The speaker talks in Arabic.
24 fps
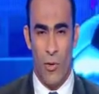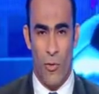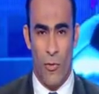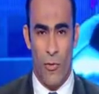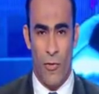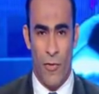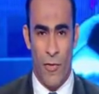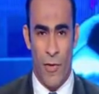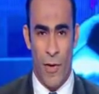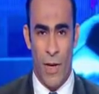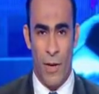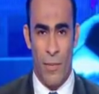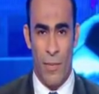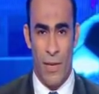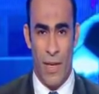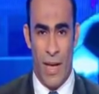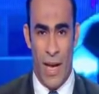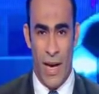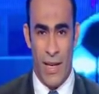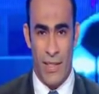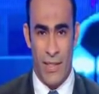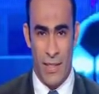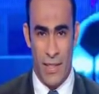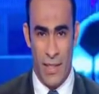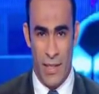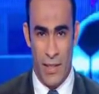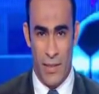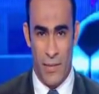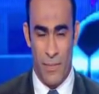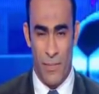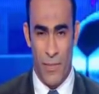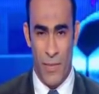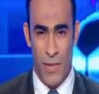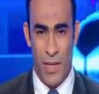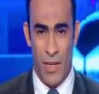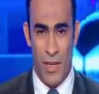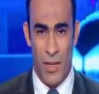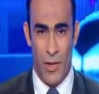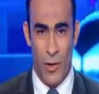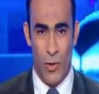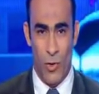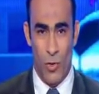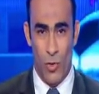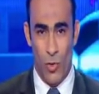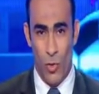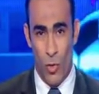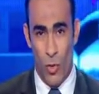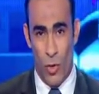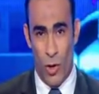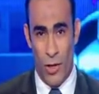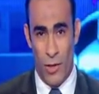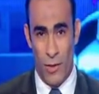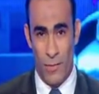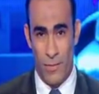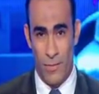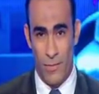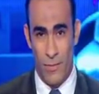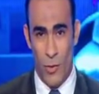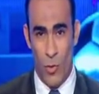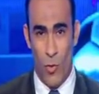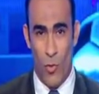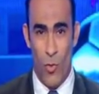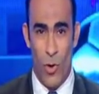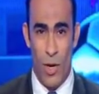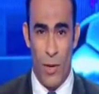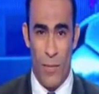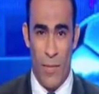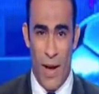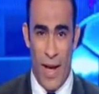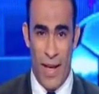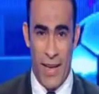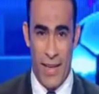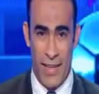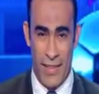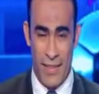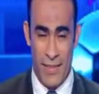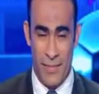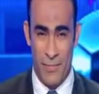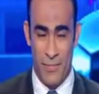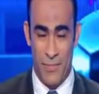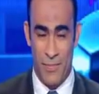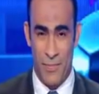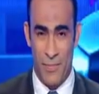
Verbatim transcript: وفي فرق بين حاجتين النوع والمعنى